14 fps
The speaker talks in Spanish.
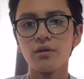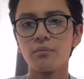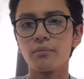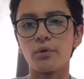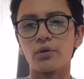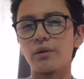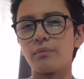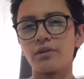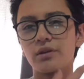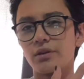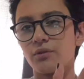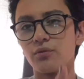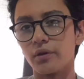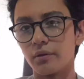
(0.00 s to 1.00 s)
pero realmente
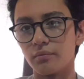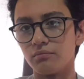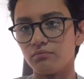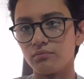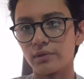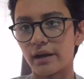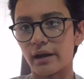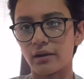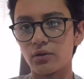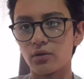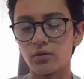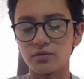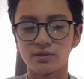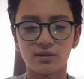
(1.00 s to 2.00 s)
no fue gran
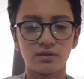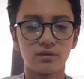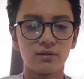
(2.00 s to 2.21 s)
cosa.